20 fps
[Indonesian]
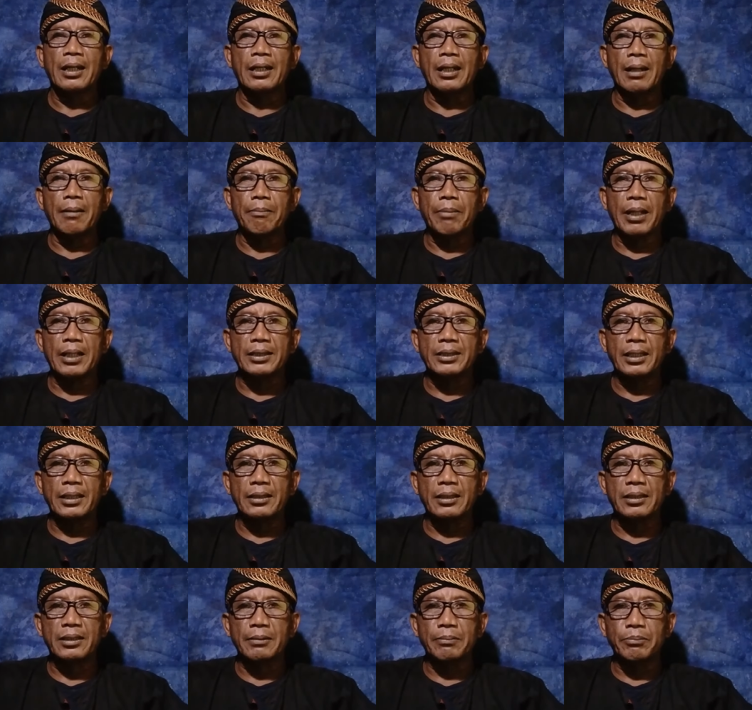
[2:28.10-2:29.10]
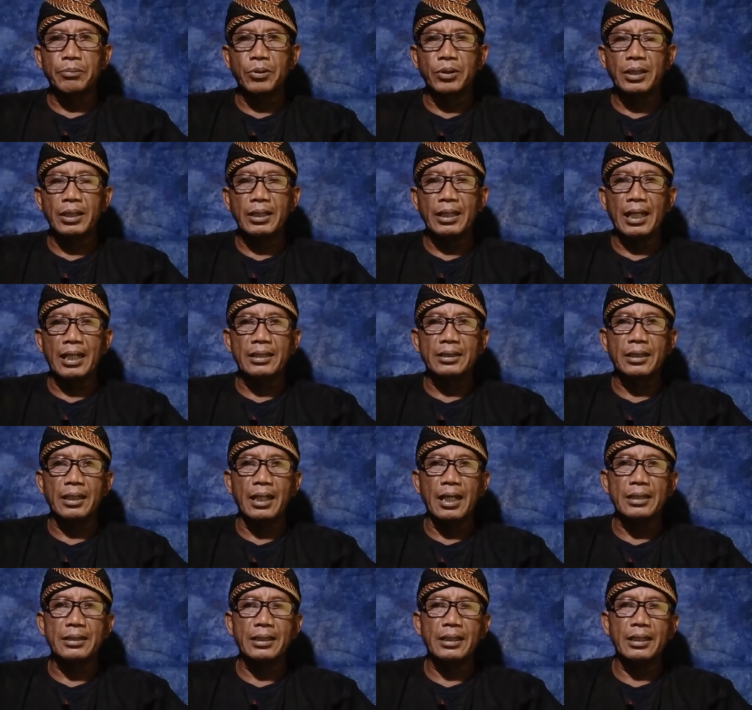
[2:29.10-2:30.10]
dan pasien tersebut yang
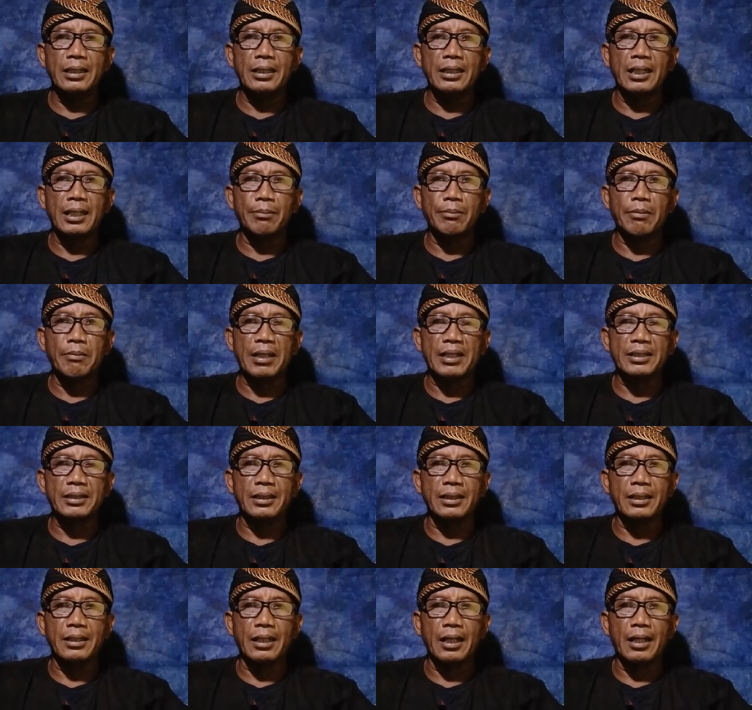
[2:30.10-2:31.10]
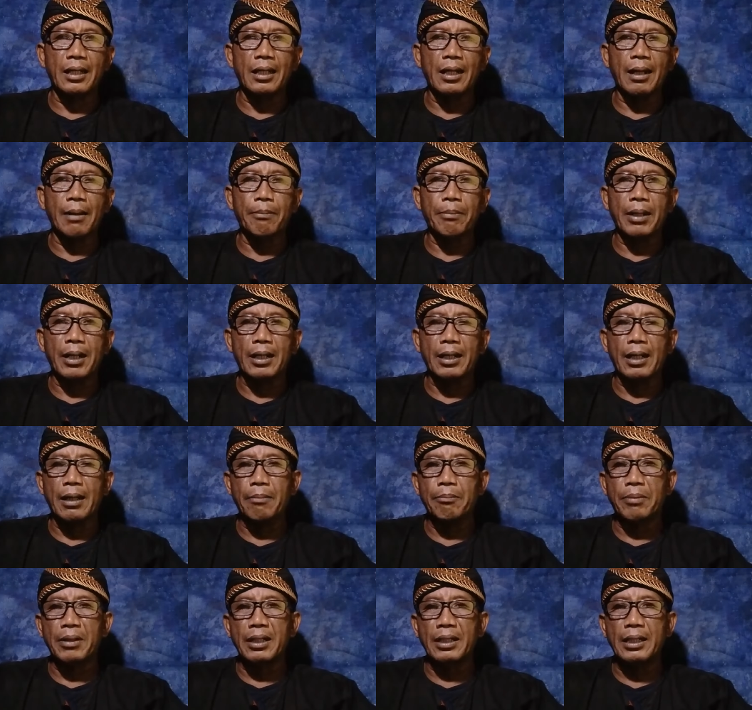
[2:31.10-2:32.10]
jelas ingin memastikan
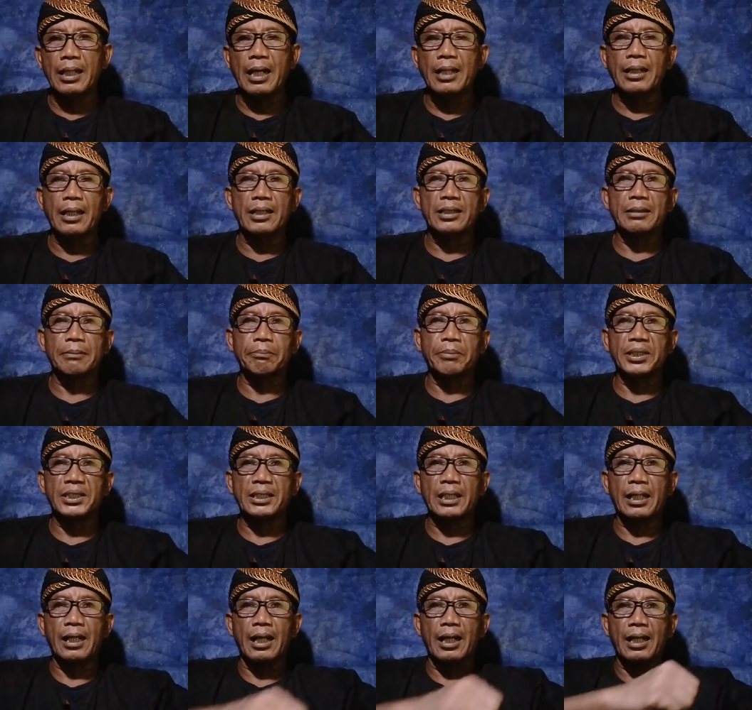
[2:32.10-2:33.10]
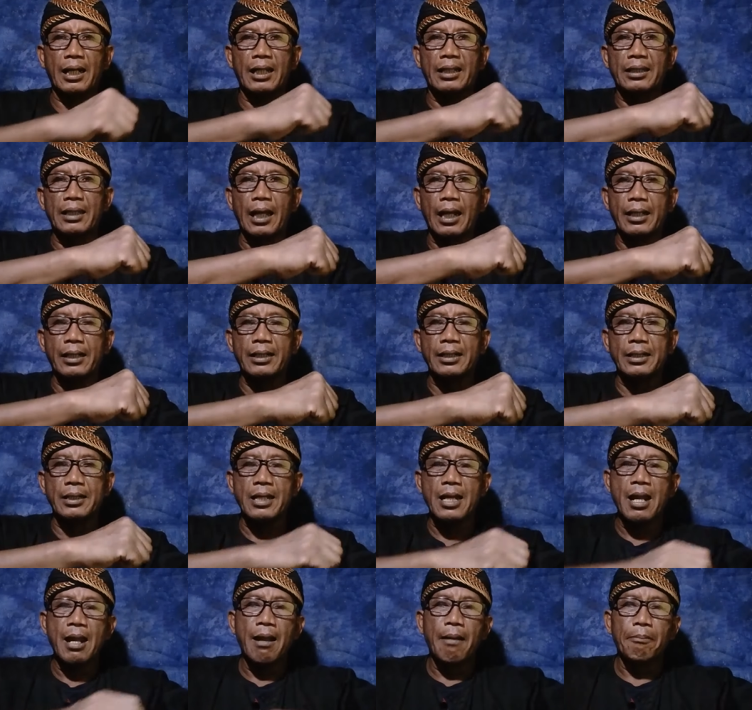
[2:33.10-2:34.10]
apakah benda yang sebesar lengan
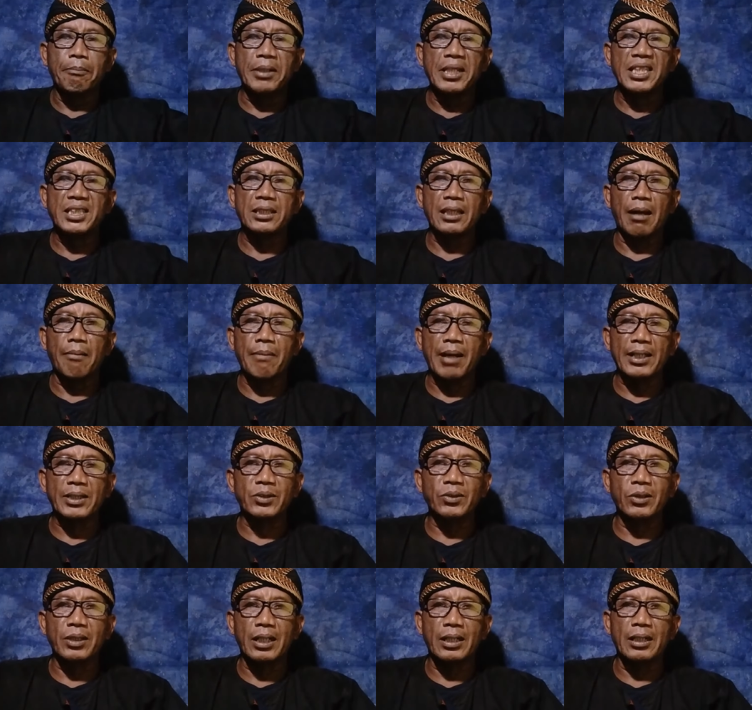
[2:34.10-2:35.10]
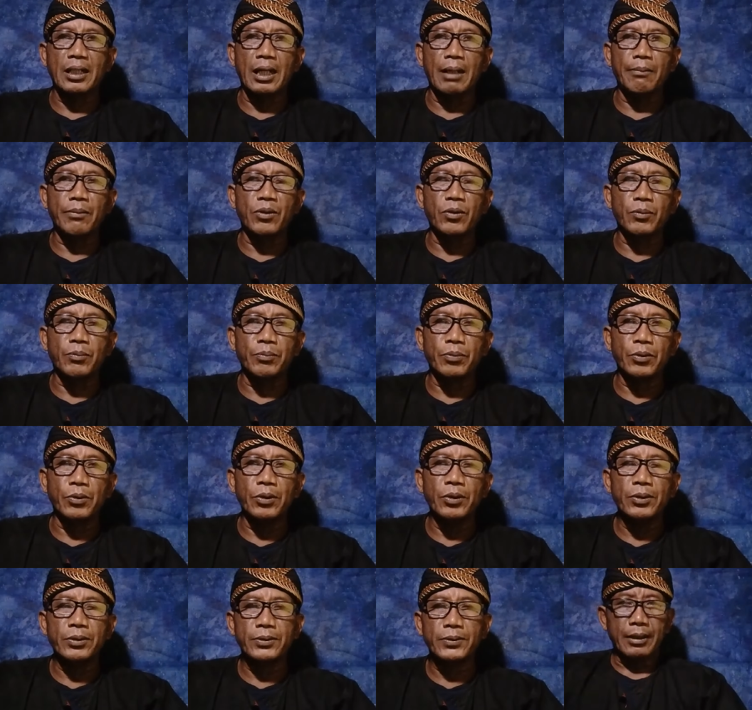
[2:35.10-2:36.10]
tadi bisa masuk ke dalam
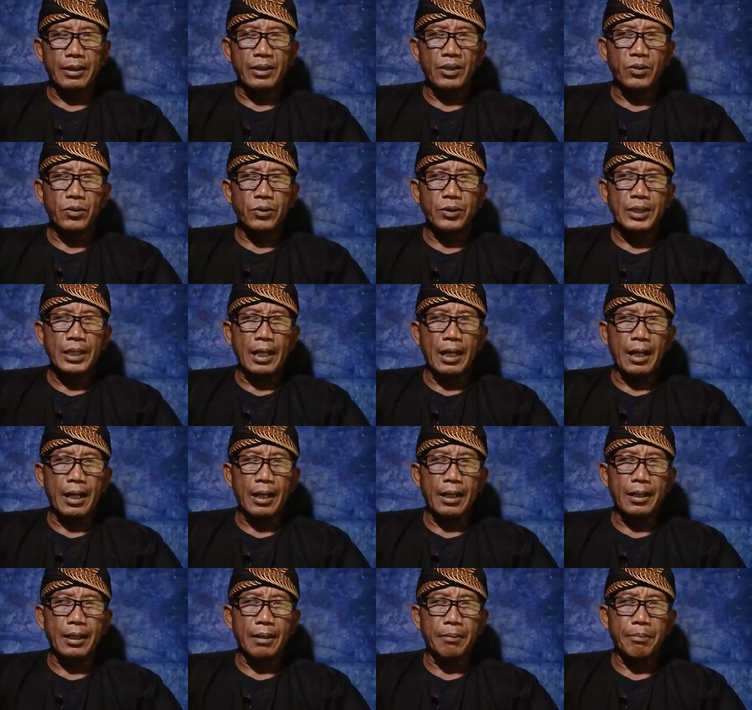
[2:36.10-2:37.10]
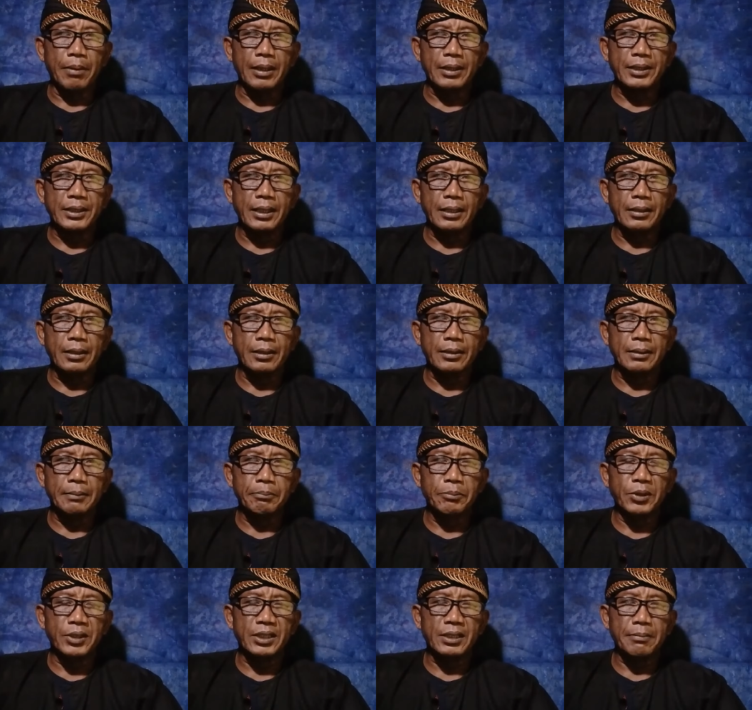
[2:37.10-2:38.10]
tubuh, tentunya agar pasien
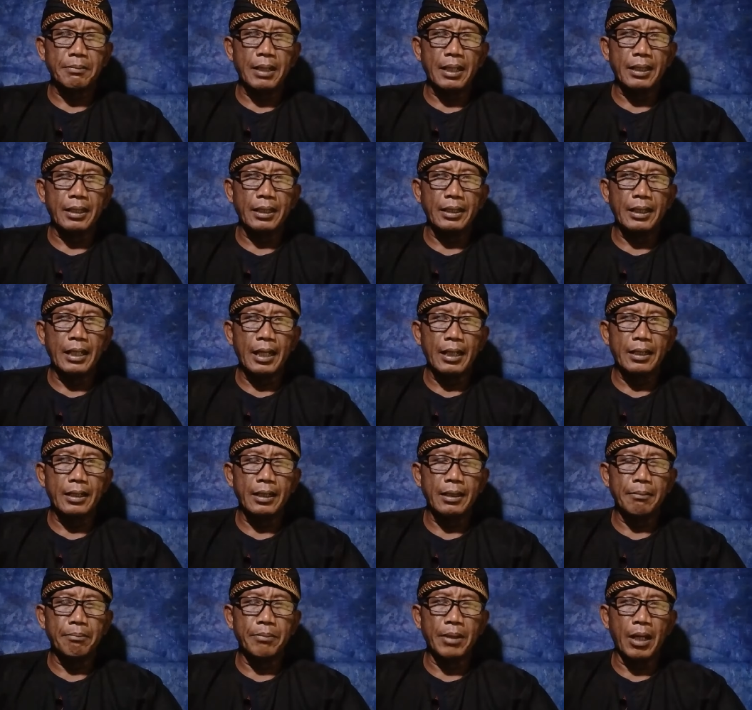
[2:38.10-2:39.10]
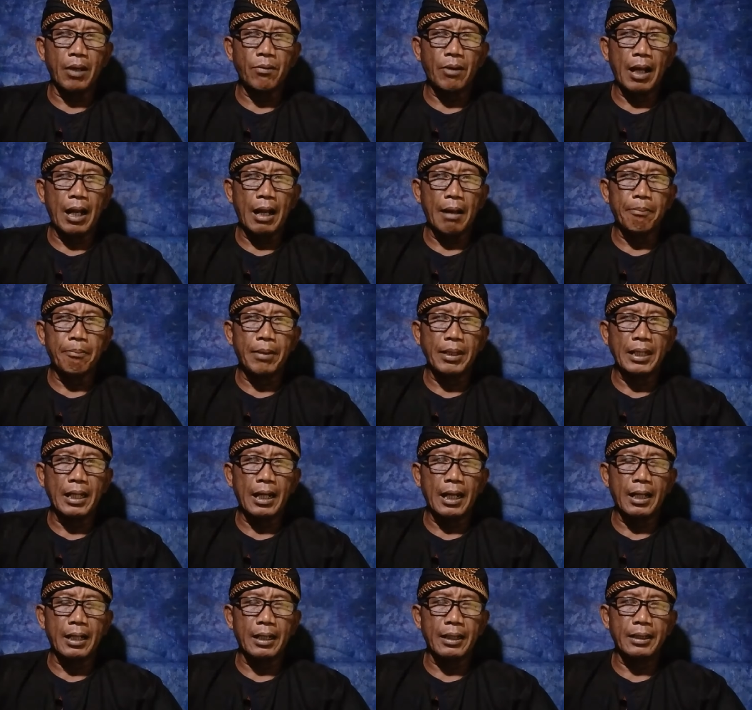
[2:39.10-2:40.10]
tersebut semakin yakin bahwa apa
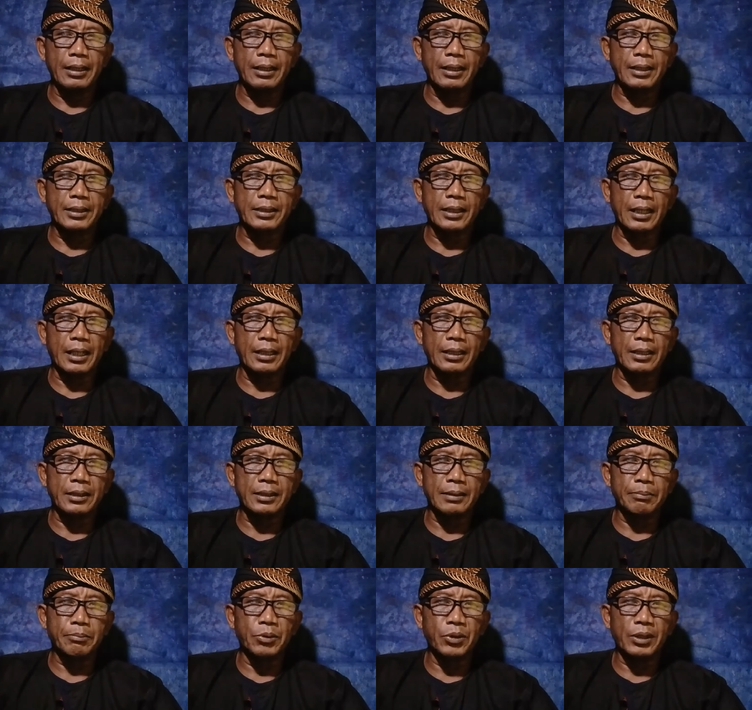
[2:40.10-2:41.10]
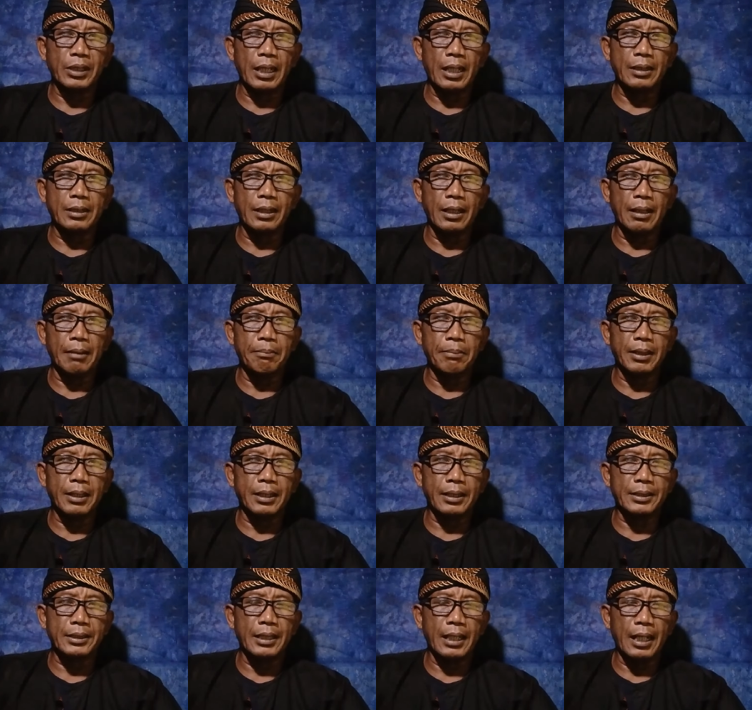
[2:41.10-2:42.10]
yang akan dikerjakan tersebut adalah
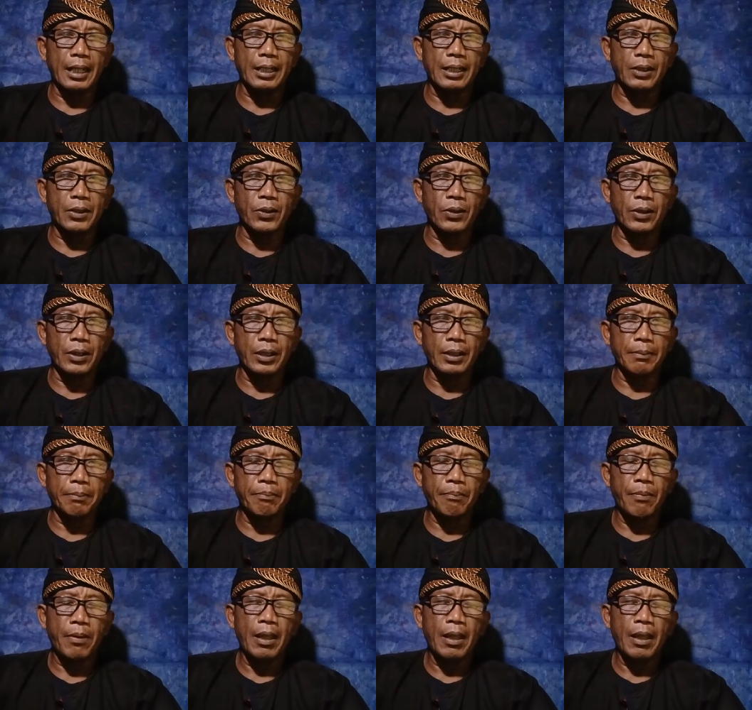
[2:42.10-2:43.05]
pekerjaan goib